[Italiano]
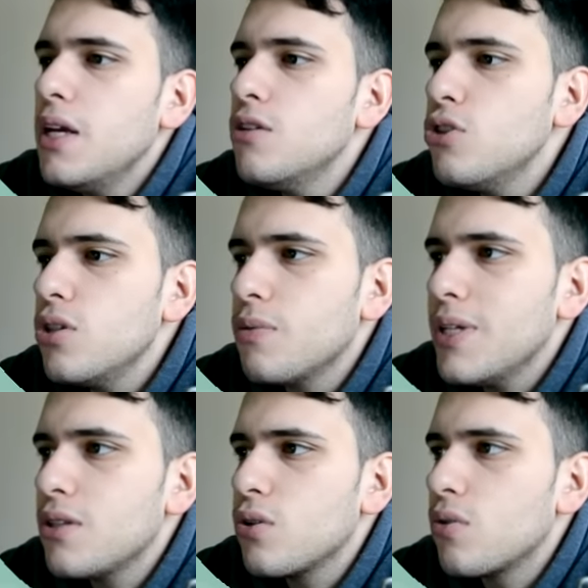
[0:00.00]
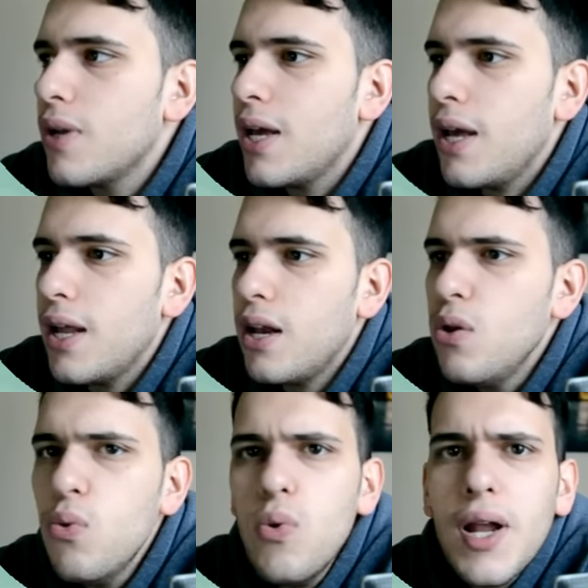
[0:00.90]
Il giochino come detto non è
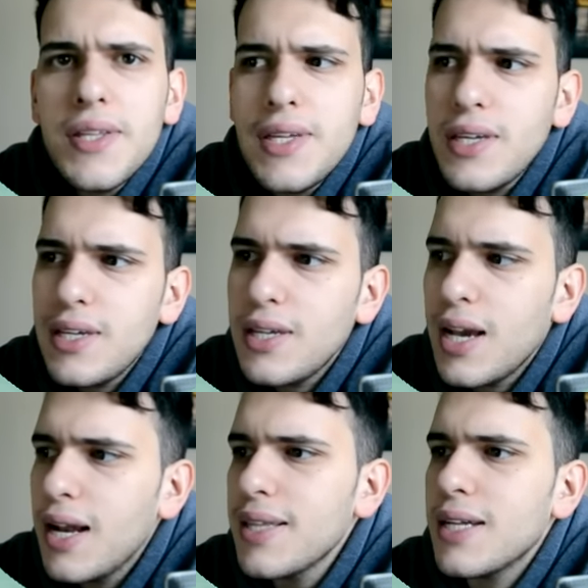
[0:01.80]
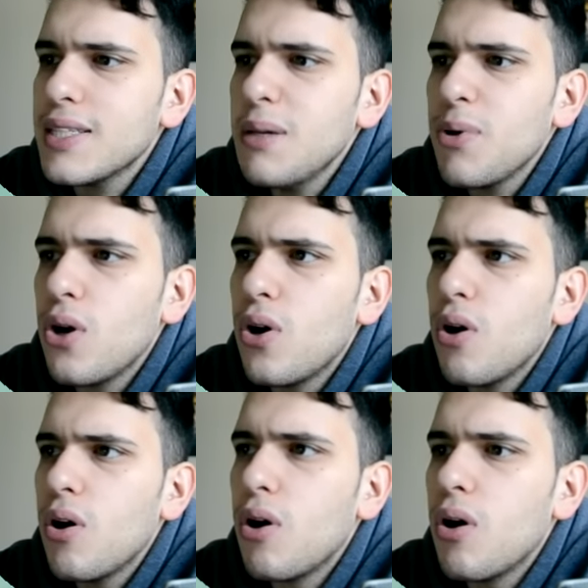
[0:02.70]
nulla di eclatante
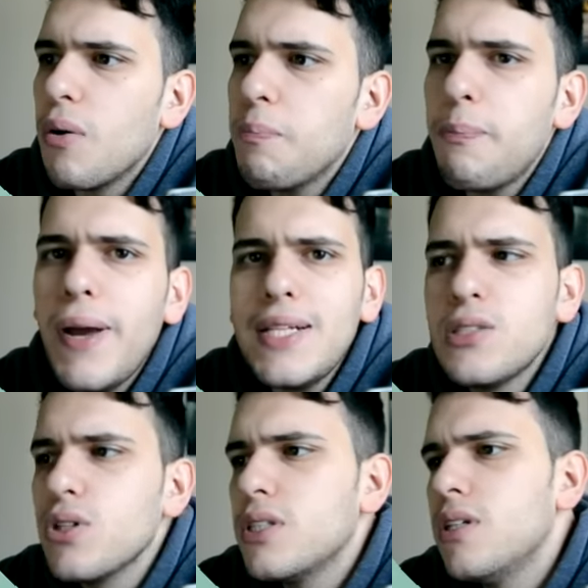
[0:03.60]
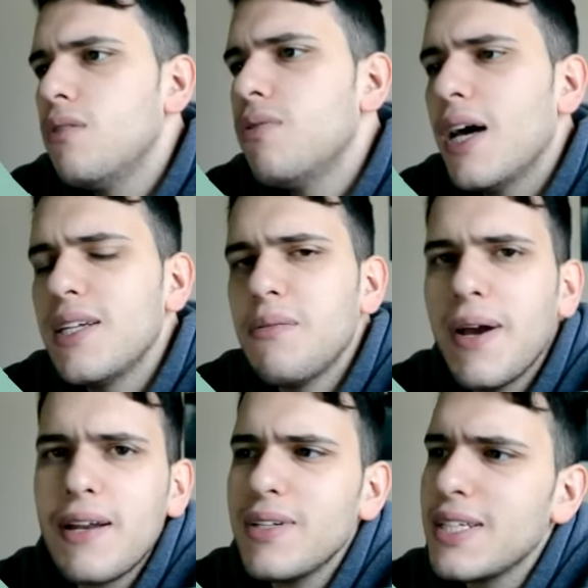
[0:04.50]
però penso che se lo usate
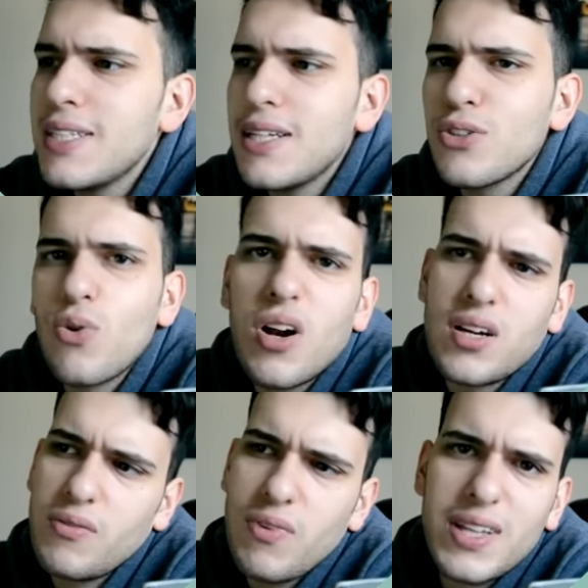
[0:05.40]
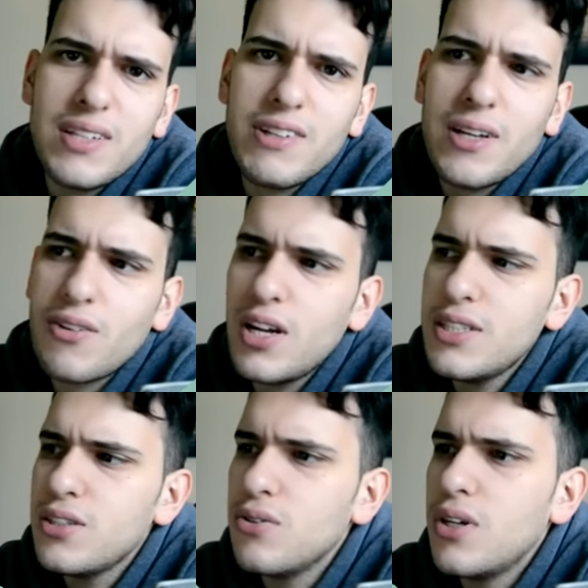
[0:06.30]
magari mentre siete a scuola che non vi va di vedere una
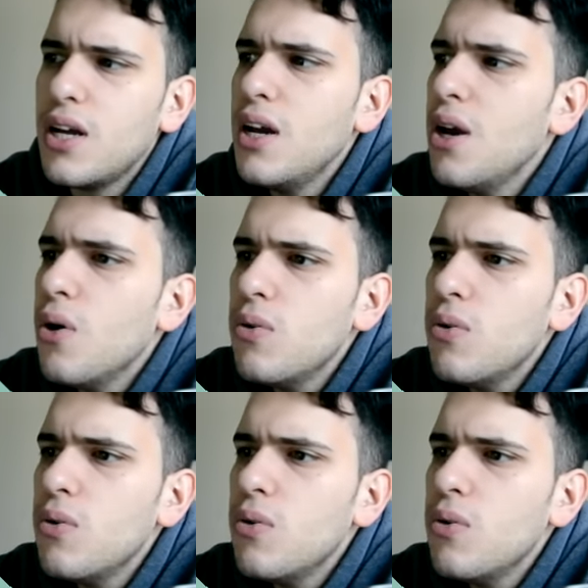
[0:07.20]
lezione